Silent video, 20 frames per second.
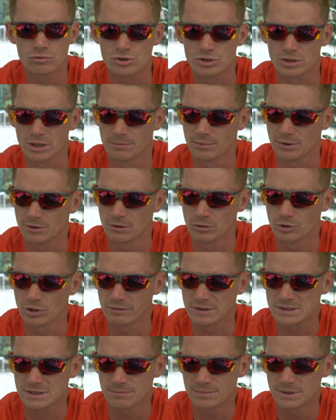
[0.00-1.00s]
хуже
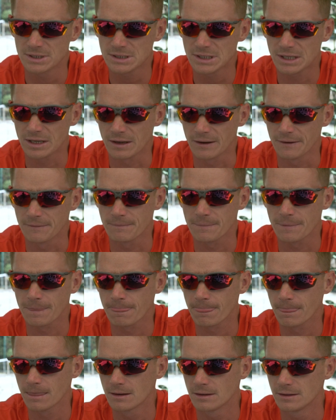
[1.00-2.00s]
определенного соперника,
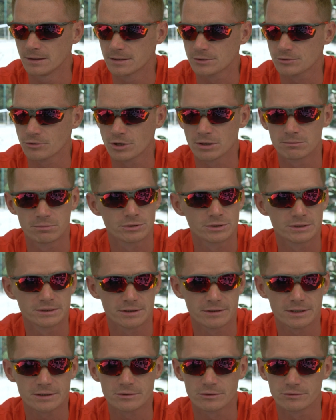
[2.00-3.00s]
и сколько бы он
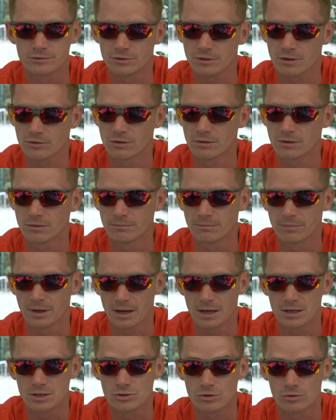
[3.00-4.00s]
ни тренировался, он все равно
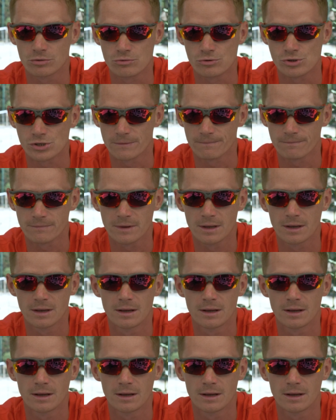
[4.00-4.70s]
пока еще хуже.